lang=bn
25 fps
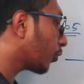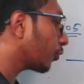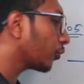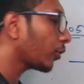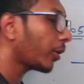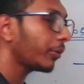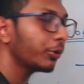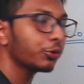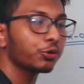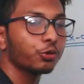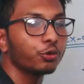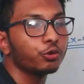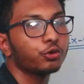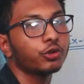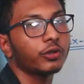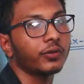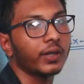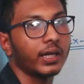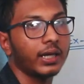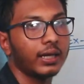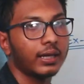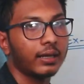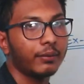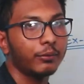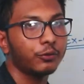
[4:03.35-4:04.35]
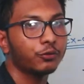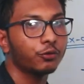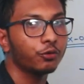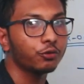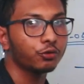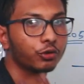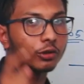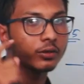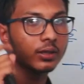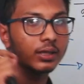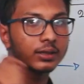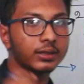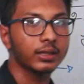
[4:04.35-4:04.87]
কোনো আমি সূত্র জানি না আমি
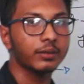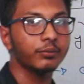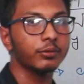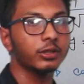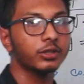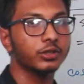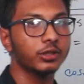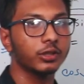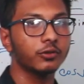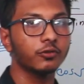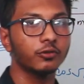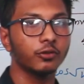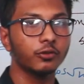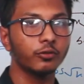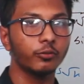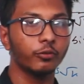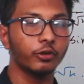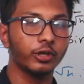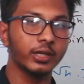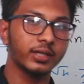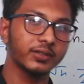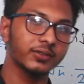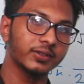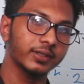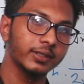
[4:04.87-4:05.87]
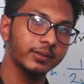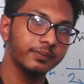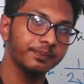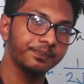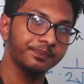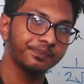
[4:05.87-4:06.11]
সূত্র জানতাম কিসের জন্য মনে আছে